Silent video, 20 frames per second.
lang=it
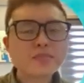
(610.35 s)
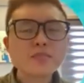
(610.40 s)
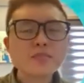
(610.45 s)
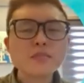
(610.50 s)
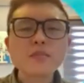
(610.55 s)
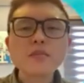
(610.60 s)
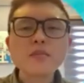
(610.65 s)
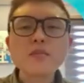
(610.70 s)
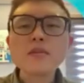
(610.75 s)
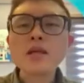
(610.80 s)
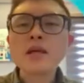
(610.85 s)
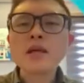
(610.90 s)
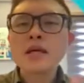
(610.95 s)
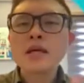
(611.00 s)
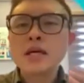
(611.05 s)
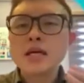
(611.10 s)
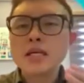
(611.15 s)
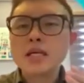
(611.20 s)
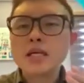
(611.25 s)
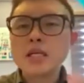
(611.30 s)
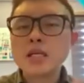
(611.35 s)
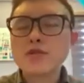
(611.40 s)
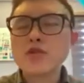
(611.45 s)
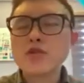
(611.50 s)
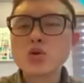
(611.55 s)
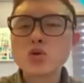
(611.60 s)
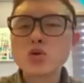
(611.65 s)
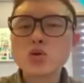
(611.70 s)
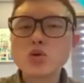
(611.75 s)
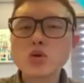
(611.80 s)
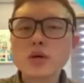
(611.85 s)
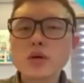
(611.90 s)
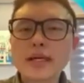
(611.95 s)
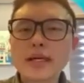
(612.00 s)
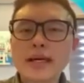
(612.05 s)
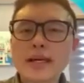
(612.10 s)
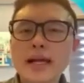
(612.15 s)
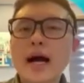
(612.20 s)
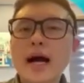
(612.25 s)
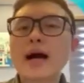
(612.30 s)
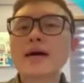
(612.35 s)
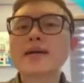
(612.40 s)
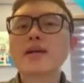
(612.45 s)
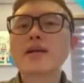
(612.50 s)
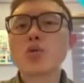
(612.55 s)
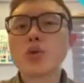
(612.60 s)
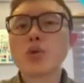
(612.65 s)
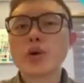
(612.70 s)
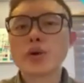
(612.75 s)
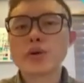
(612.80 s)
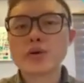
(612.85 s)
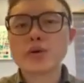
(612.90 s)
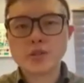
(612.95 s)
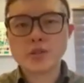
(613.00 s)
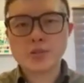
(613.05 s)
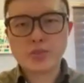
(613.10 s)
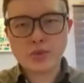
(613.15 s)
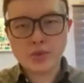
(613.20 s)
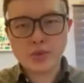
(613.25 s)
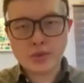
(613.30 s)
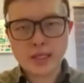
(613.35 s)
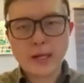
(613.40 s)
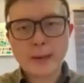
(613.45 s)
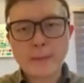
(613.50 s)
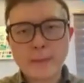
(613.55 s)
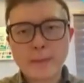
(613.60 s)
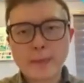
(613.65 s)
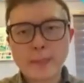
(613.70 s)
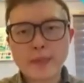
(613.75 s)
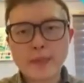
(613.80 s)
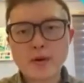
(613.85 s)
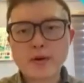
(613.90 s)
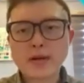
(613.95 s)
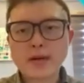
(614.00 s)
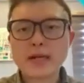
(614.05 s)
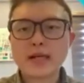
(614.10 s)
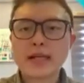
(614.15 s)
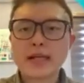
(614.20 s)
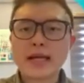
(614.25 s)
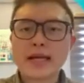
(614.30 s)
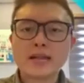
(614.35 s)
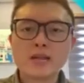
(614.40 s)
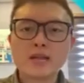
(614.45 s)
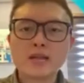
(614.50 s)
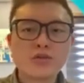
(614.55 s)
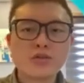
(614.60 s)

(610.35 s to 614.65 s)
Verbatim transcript: che è la descrizione del prodotto, niente entra nel nostro sangue, niente entra nel corpo